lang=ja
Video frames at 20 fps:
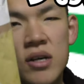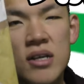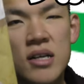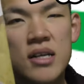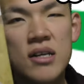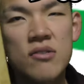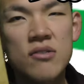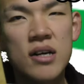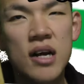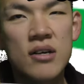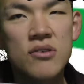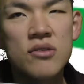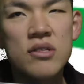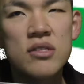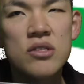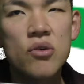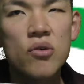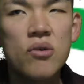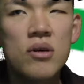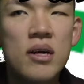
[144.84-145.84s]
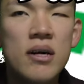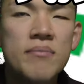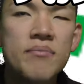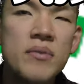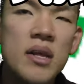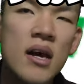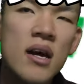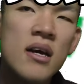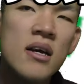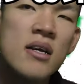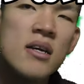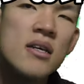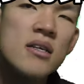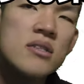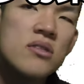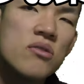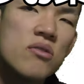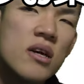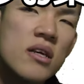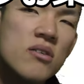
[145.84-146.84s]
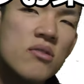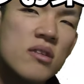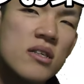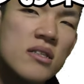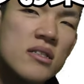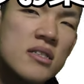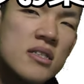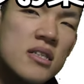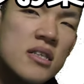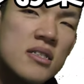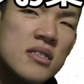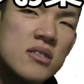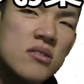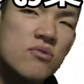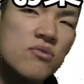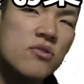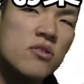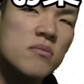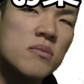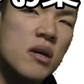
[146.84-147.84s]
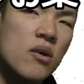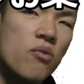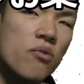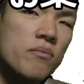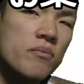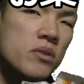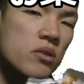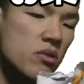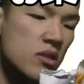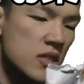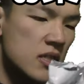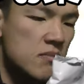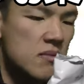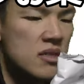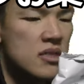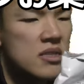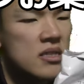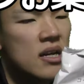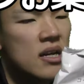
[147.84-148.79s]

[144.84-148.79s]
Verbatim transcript: ができる軽い食感でその後にチーズの風味がほんのりしまし